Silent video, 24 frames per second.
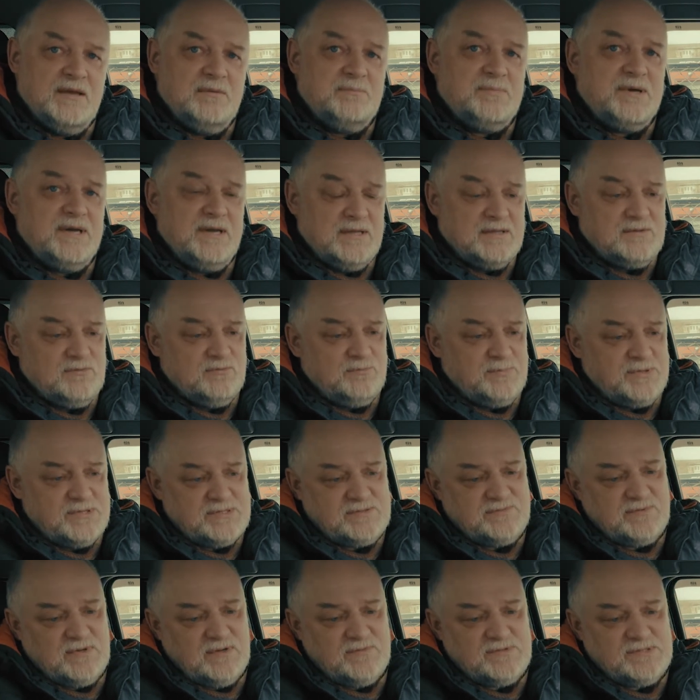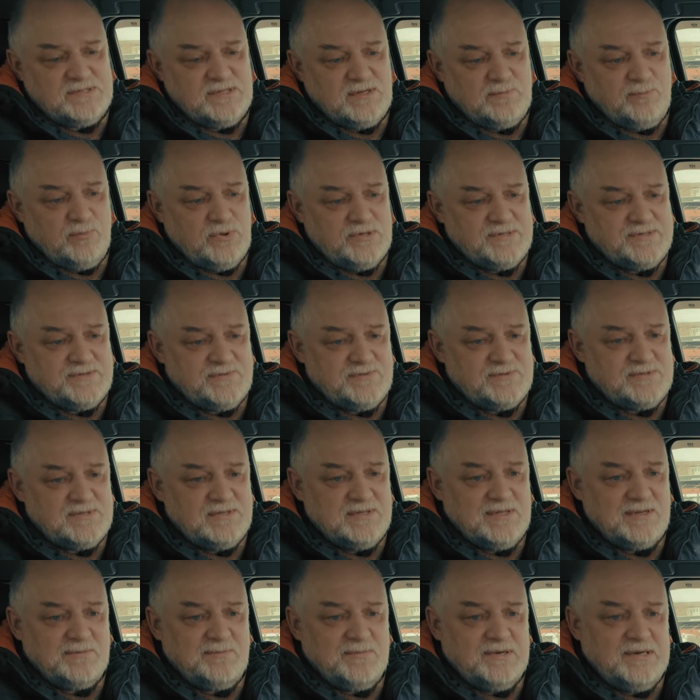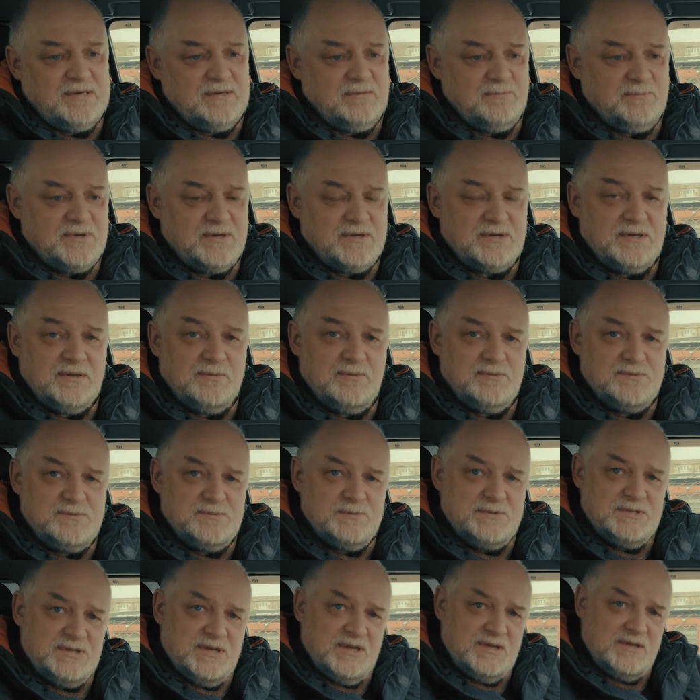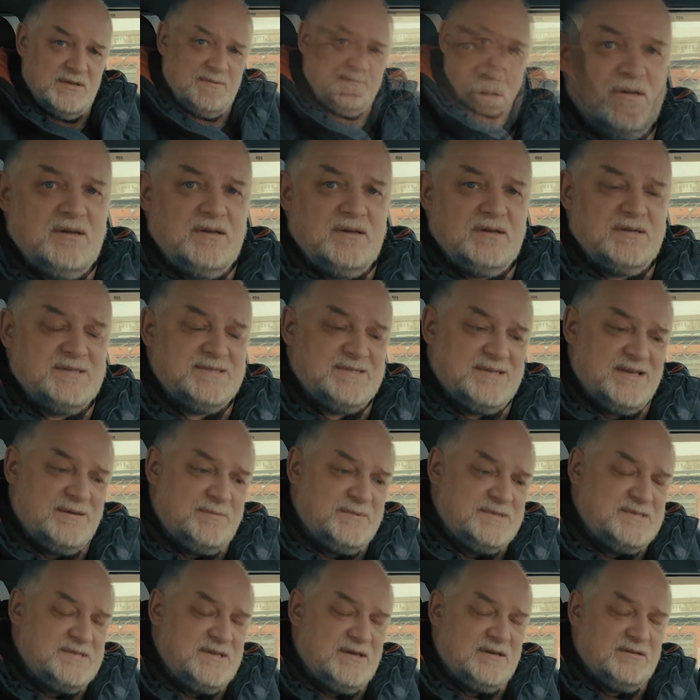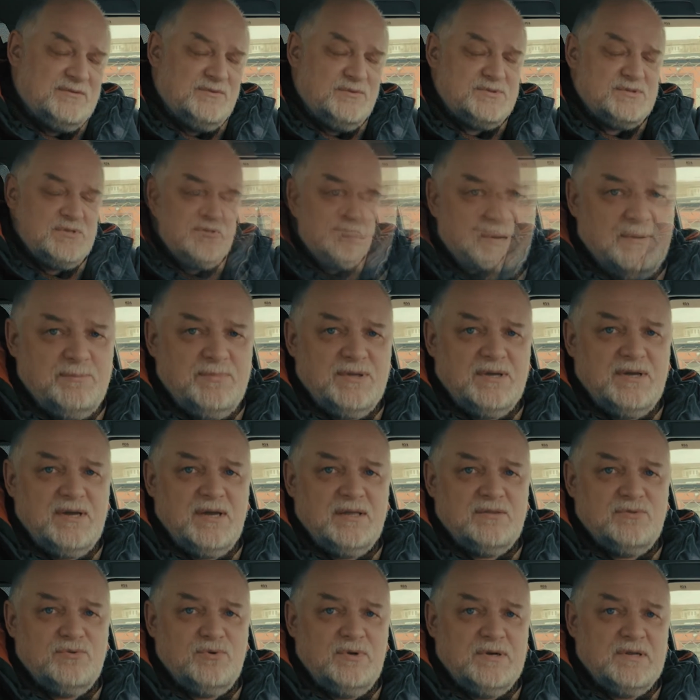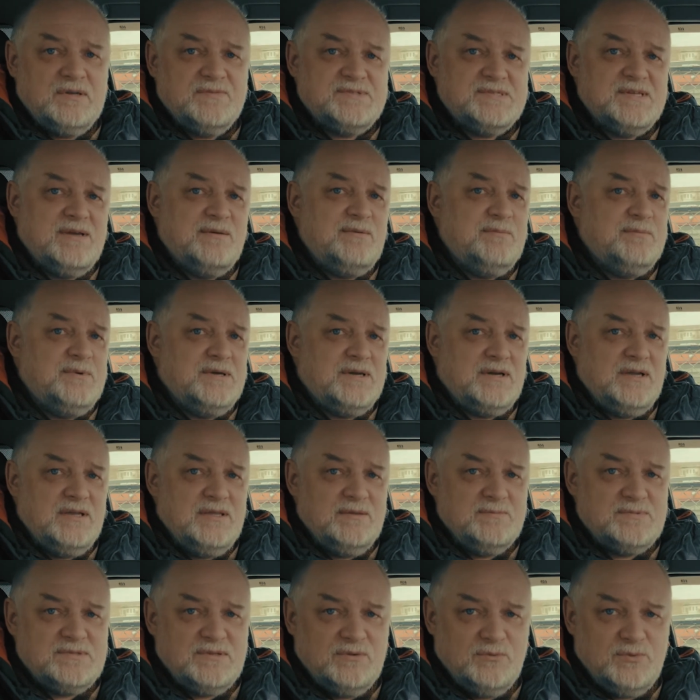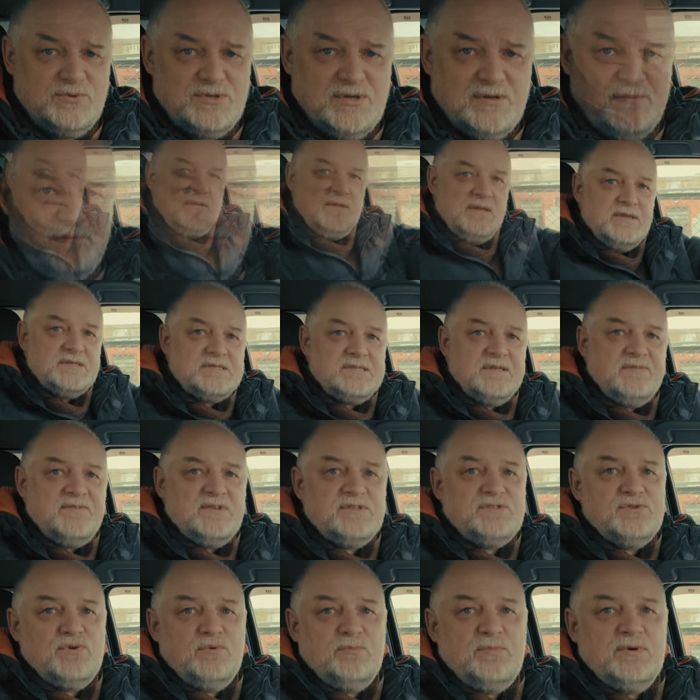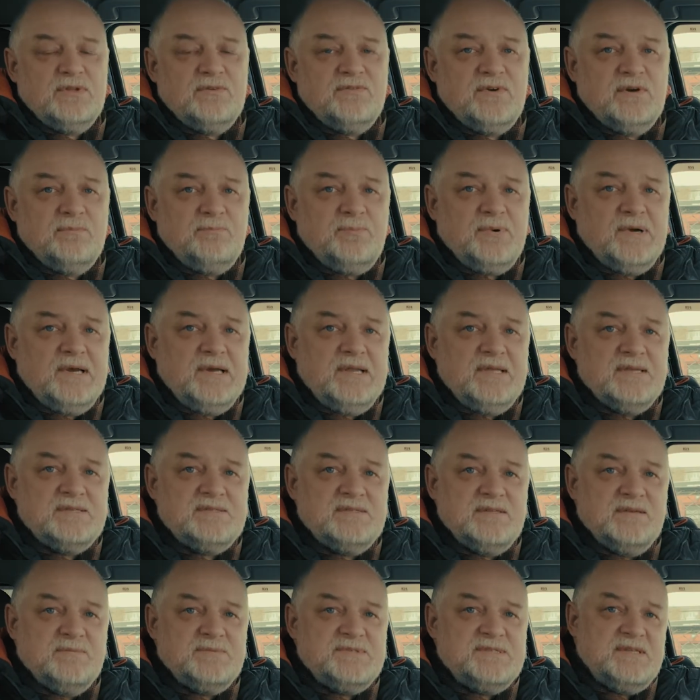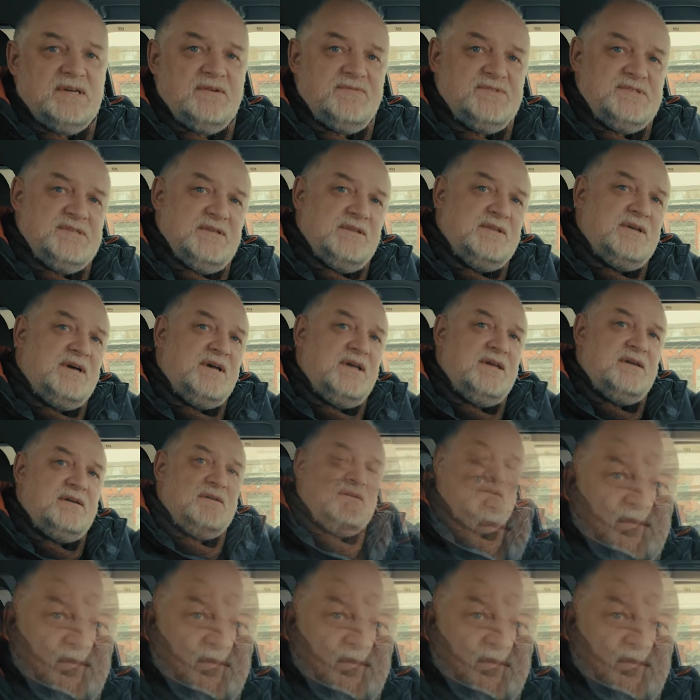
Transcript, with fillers: Поэтому призываю всех пользоваться нормальным программным обеспечением, а к самодиагностике прибегать только в самом крайнем случае. Если видео было вам полезным, ставьте лайк